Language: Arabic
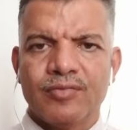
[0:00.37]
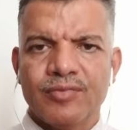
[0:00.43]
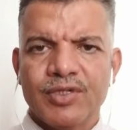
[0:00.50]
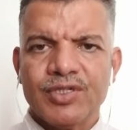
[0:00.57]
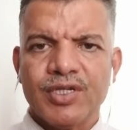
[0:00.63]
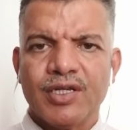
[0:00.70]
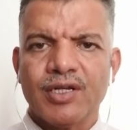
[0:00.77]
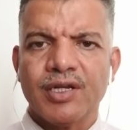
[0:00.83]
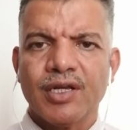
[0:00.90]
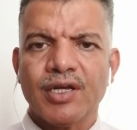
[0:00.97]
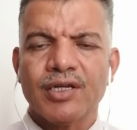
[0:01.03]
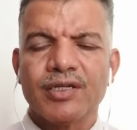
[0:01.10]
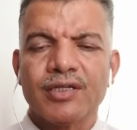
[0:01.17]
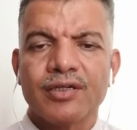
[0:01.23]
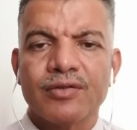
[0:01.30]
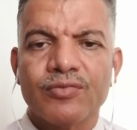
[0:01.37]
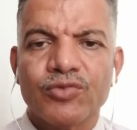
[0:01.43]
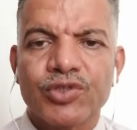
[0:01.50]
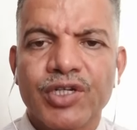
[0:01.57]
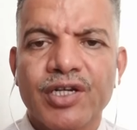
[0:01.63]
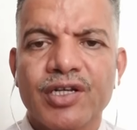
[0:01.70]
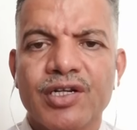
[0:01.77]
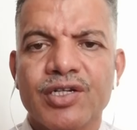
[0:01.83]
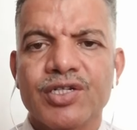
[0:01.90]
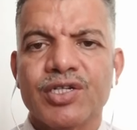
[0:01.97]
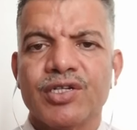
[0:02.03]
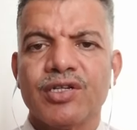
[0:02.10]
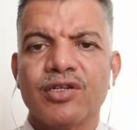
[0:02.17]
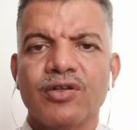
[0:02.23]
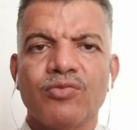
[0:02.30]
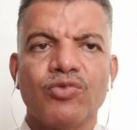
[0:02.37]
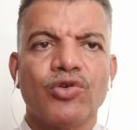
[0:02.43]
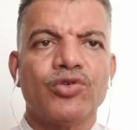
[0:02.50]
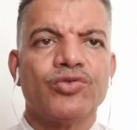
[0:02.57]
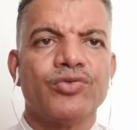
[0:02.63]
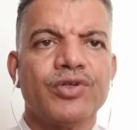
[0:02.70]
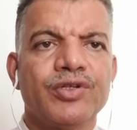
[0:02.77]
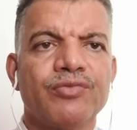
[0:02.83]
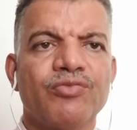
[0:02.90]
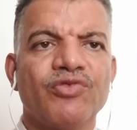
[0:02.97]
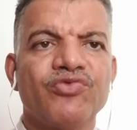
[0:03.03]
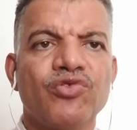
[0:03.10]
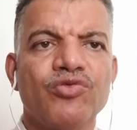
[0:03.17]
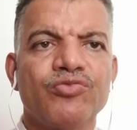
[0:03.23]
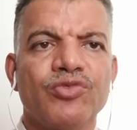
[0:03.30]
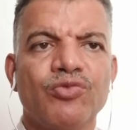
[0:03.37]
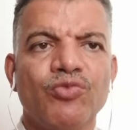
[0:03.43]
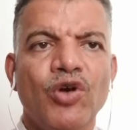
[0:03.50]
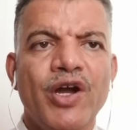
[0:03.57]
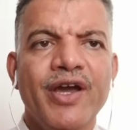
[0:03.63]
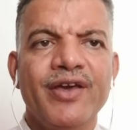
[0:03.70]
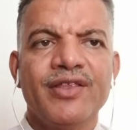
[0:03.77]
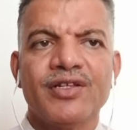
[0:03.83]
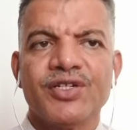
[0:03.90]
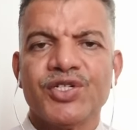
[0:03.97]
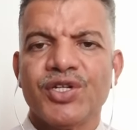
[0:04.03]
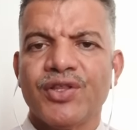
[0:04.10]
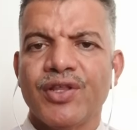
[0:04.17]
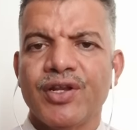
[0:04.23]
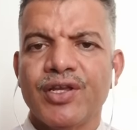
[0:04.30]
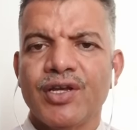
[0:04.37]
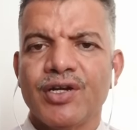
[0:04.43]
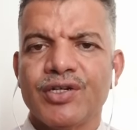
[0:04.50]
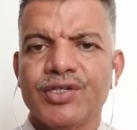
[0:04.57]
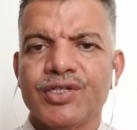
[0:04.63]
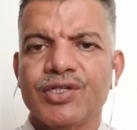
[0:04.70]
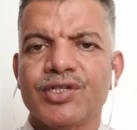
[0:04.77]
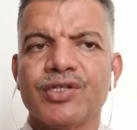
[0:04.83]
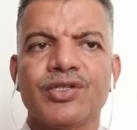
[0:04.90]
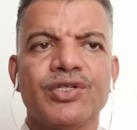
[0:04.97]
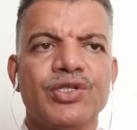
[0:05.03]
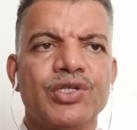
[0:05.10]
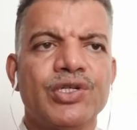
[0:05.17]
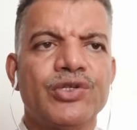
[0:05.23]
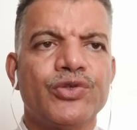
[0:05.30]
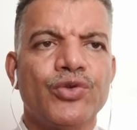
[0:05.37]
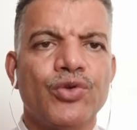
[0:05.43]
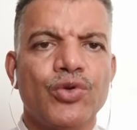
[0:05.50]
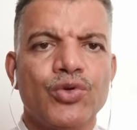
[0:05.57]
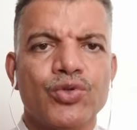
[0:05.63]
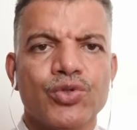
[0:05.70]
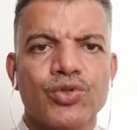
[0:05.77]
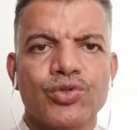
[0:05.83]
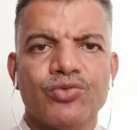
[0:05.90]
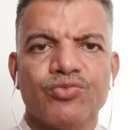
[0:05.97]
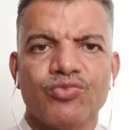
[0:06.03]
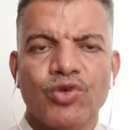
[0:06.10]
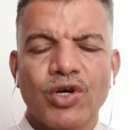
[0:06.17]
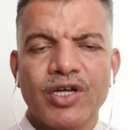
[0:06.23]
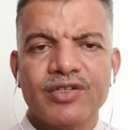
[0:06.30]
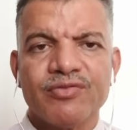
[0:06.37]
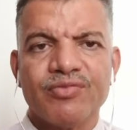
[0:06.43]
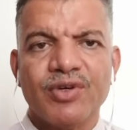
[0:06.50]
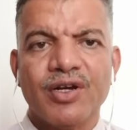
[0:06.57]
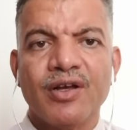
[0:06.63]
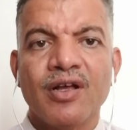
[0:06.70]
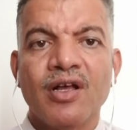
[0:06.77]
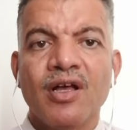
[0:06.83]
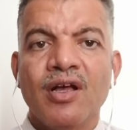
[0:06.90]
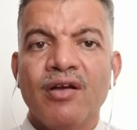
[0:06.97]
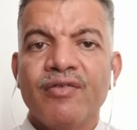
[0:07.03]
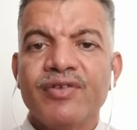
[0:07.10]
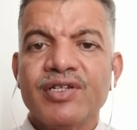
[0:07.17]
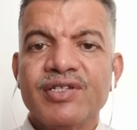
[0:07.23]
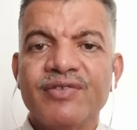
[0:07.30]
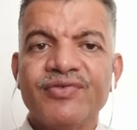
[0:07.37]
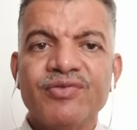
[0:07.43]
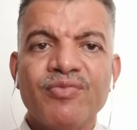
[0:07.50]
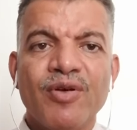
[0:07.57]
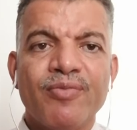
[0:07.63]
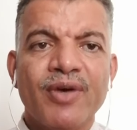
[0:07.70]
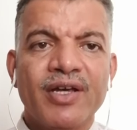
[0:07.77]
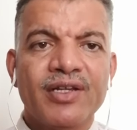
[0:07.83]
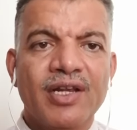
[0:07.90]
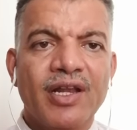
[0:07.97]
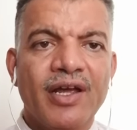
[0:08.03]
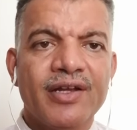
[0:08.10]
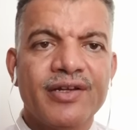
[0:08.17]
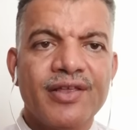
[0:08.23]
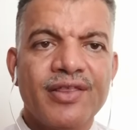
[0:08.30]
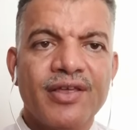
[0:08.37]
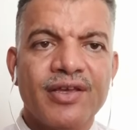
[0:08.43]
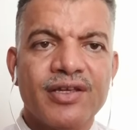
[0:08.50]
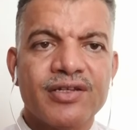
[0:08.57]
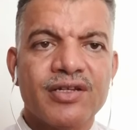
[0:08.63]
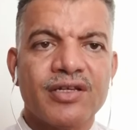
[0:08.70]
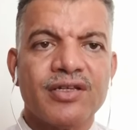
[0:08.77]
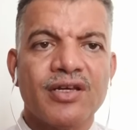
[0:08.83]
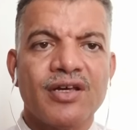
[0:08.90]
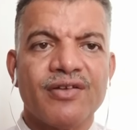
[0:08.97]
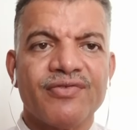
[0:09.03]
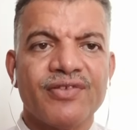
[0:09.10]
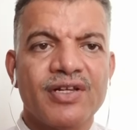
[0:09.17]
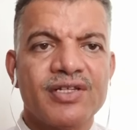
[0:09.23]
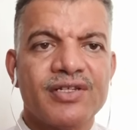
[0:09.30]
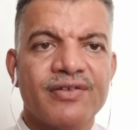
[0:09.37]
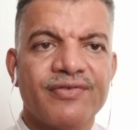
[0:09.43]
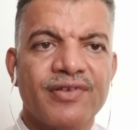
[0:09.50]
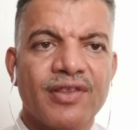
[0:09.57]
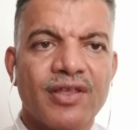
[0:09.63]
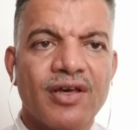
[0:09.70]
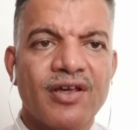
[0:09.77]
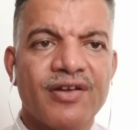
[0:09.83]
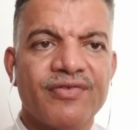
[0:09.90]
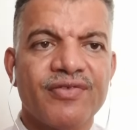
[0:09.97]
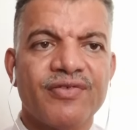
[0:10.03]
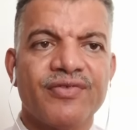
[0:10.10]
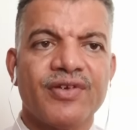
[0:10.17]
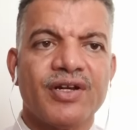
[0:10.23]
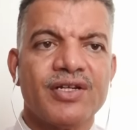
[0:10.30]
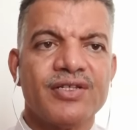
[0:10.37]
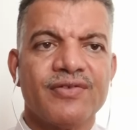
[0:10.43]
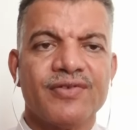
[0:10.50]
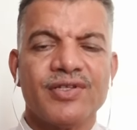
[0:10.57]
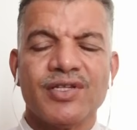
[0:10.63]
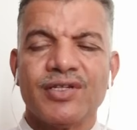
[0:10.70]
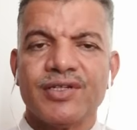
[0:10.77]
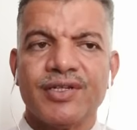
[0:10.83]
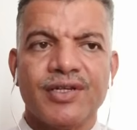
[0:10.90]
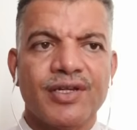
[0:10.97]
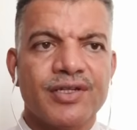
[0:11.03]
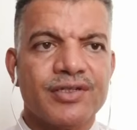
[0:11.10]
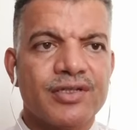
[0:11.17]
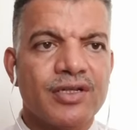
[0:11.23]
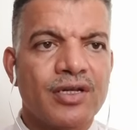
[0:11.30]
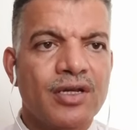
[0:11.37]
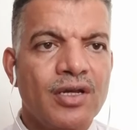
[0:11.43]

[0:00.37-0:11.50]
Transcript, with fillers: مساء الخير مداخلة جديدة بعنوان مفهوم المحايثة الجذرية عند جيل دولوز مقدمة فلسفة ما بعد الحداثة هي تيار فلسفي ظهر في فرنسا في الستينات